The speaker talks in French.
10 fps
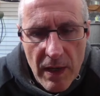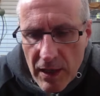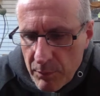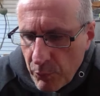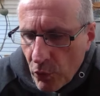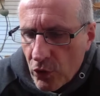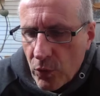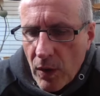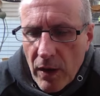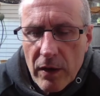Et
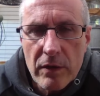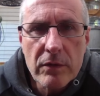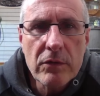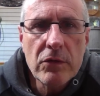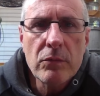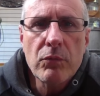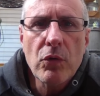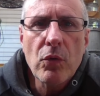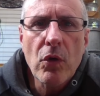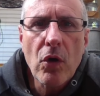pourquoi le
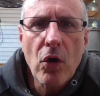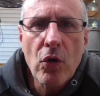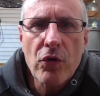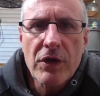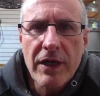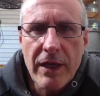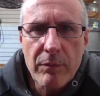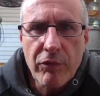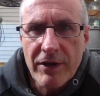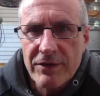mot
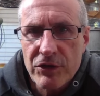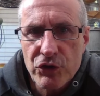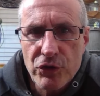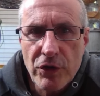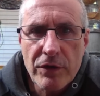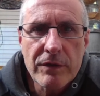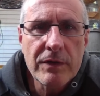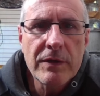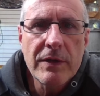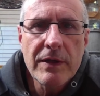anglais practitioner
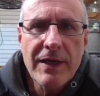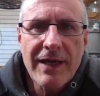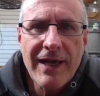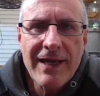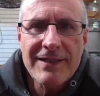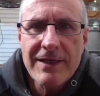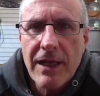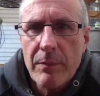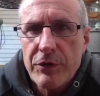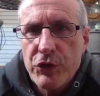est-il
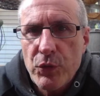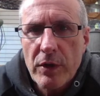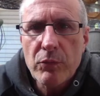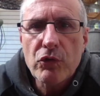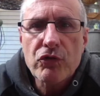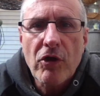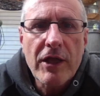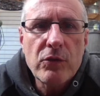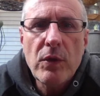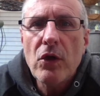habituellement
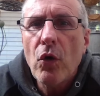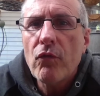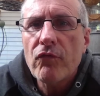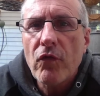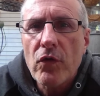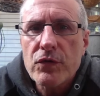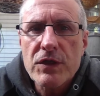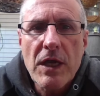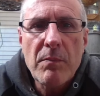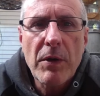traduit en
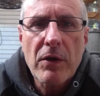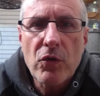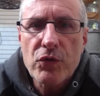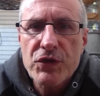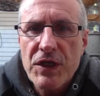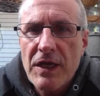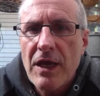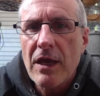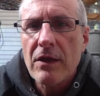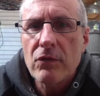français par
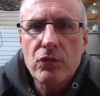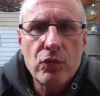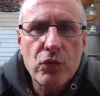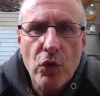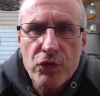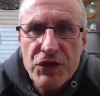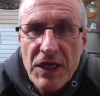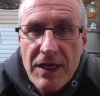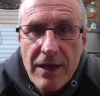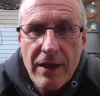conseiller ou
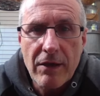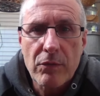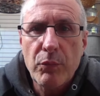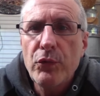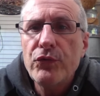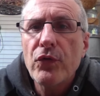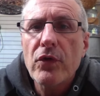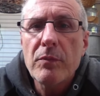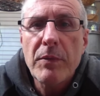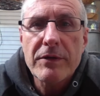conseillère plutôt
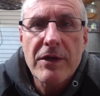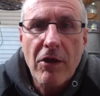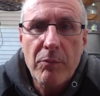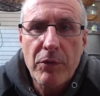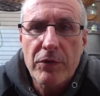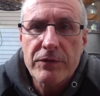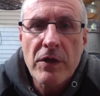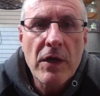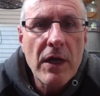que par thérapeute